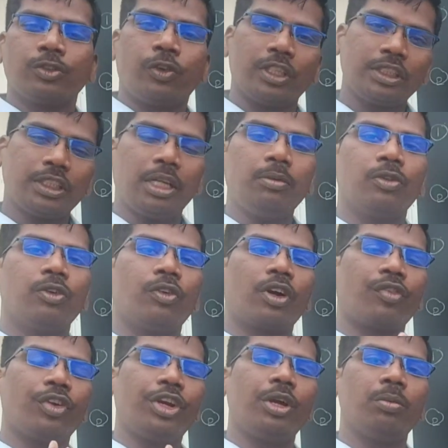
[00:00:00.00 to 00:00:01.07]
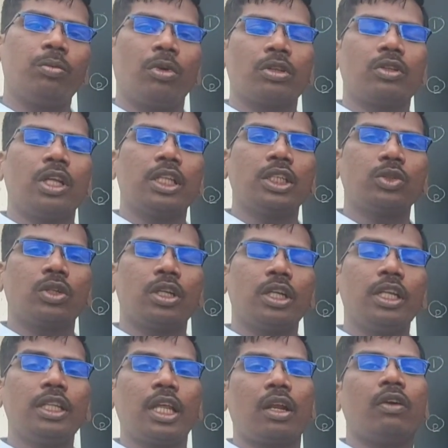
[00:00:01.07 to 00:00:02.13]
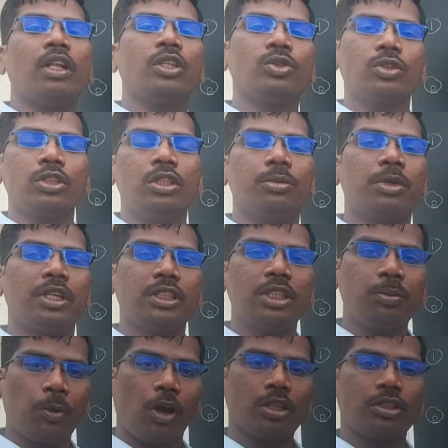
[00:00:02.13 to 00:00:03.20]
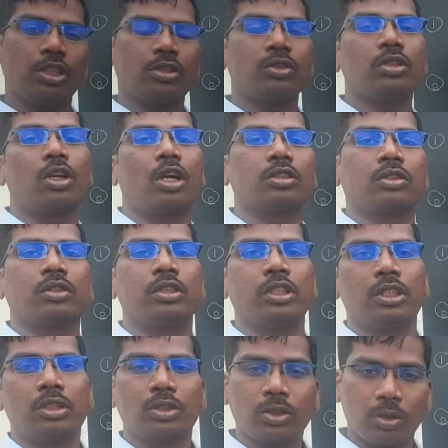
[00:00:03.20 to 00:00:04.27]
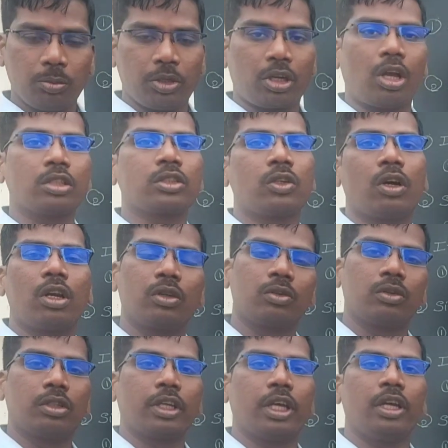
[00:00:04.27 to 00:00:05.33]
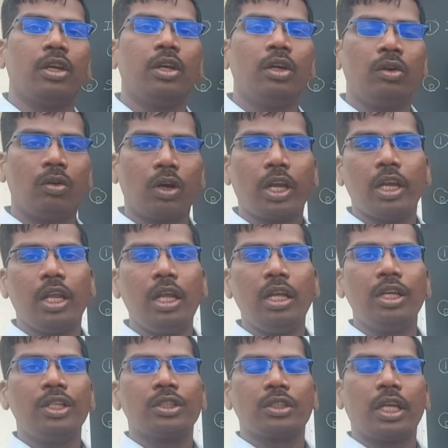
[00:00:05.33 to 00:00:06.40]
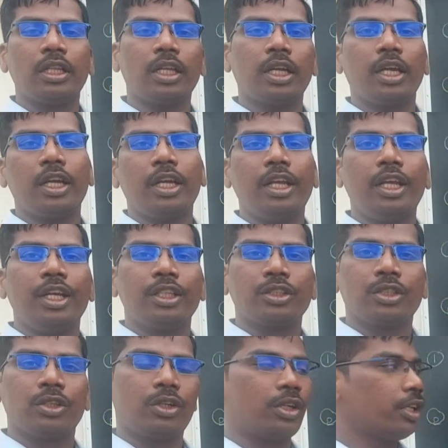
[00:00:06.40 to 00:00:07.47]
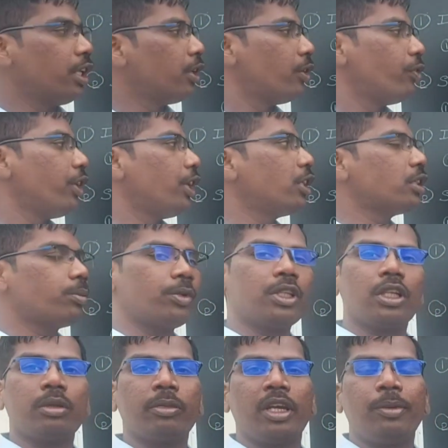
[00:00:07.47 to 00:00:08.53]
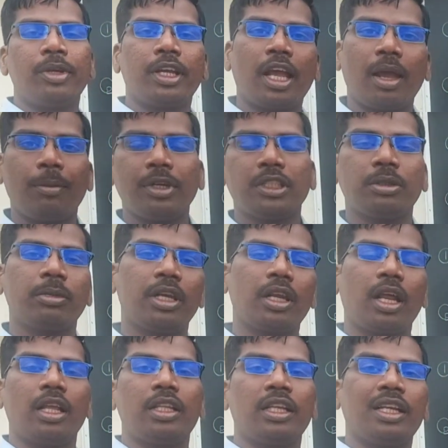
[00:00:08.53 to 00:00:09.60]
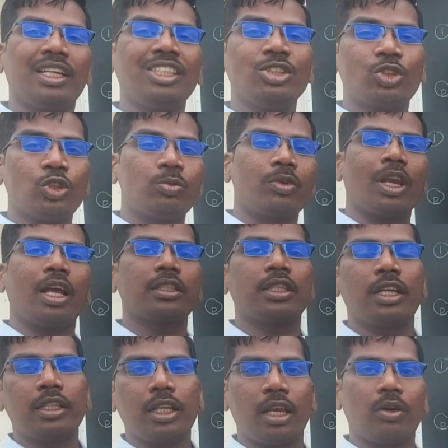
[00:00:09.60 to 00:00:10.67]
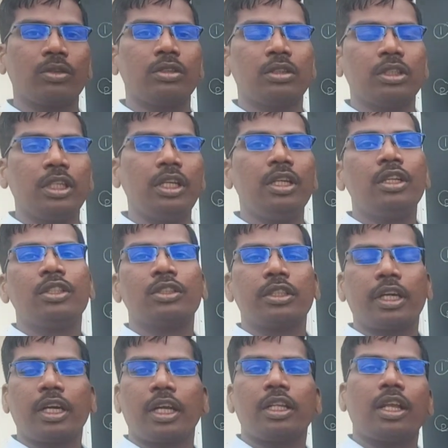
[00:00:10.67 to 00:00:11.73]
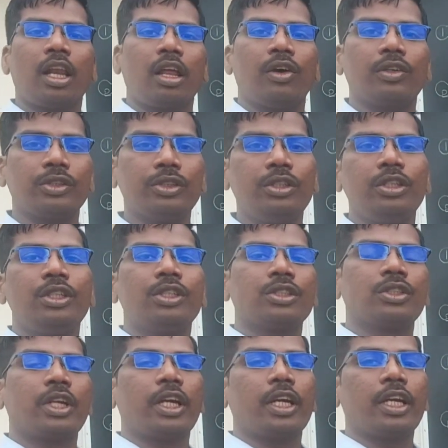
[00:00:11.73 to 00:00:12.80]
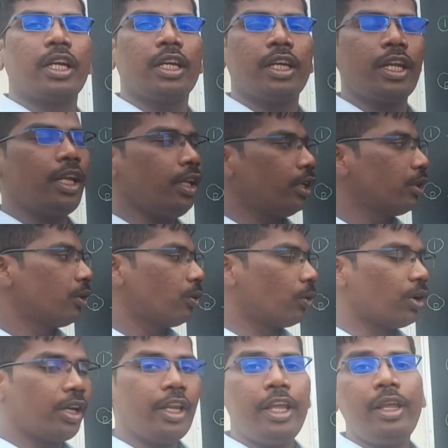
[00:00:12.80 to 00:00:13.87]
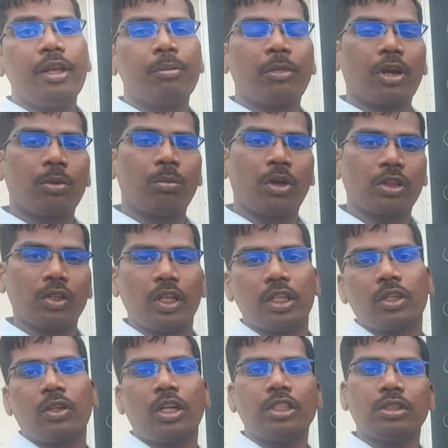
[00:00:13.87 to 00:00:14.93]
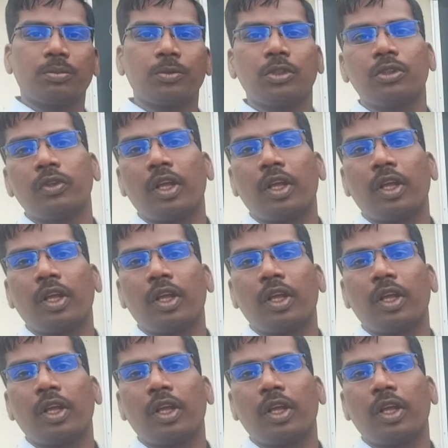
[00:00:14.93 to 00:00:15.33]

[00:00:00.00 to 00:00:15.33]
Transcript: ఫస్ట్ టైం ఒక వీడియో మొత్తం అంతా చూడండి తర్వాత చూసినప్పుడు ఏంటి పాజ్ చేసుకొని రాసుకోండి సో మీరు రాసుకోవాలనుకుంటే ఓకేనా సో అంతేగాని సో నేను వీడియో చెప్పిన తర్వాత మళ్ళీ మీకు గ్యాప్ ఇచ్చి మళ్ళీ అది ఏంటంటే జూమ్ క్లాస్లో అయితే అలా అవుతుంది సో ఇక్కడైతే అలా అవ్వదు సో ఇక్కడ ఏంటంటే ఓన్లీ మనం మొత్తం అంతా కూడా చెప్పుకుంటూ